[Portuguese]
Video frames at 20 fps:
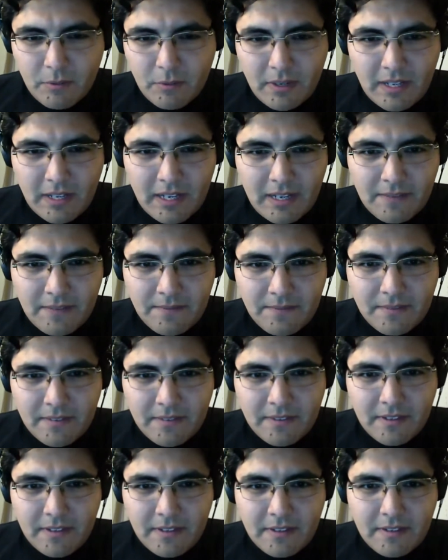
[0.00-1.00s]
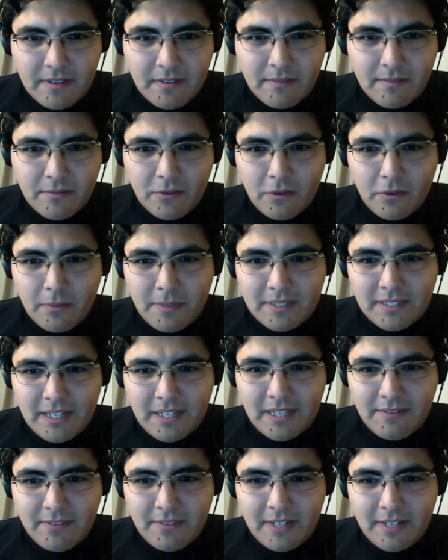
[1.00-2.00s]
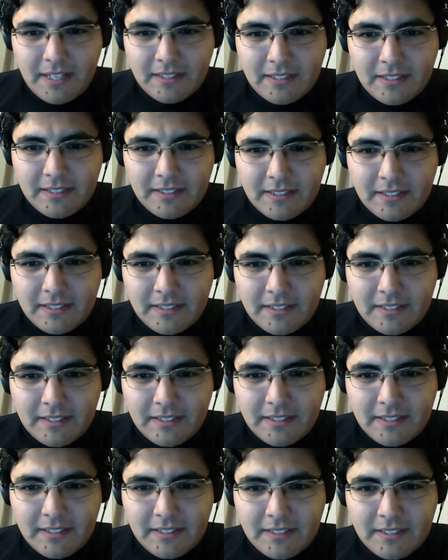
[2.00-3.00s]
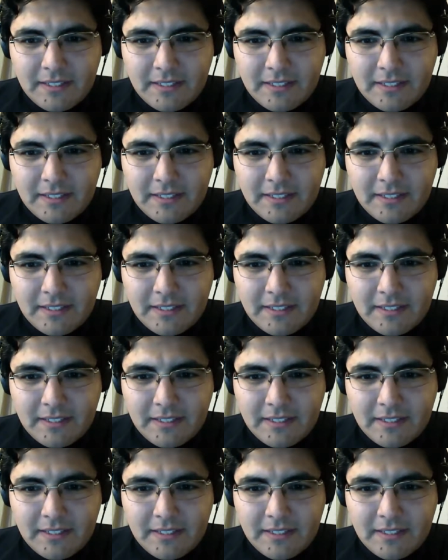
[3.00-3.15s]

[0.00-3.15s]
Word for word: Vamos lá. Vou mandar ver. Tela 1.